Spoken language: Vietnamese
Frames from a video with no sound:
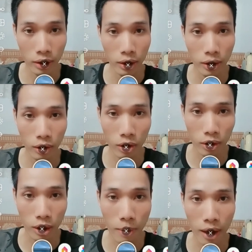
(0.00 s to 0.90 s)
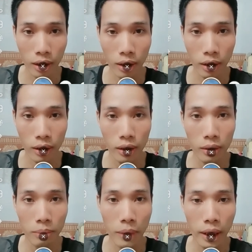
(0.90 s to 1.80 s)
còn các bạn là
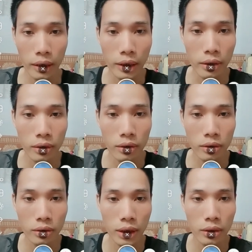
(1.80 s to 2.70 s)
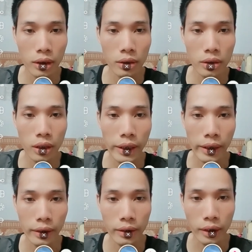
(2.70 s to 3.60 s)
mà nhấn nhấn nhấn giữ liền ấy,
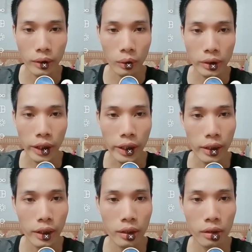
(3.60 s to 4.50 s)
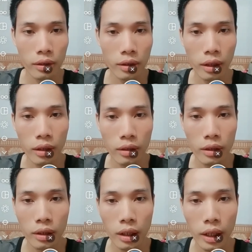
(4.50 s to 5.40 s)
để cho nó chạy nhé đó ở
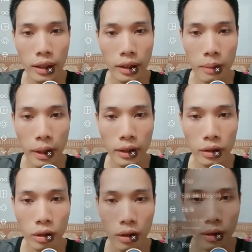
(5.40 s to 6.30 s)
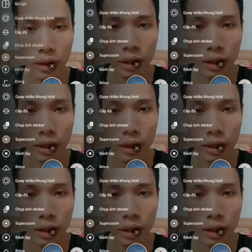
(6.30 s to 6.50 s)
đây thì các bạn sẽ chọn là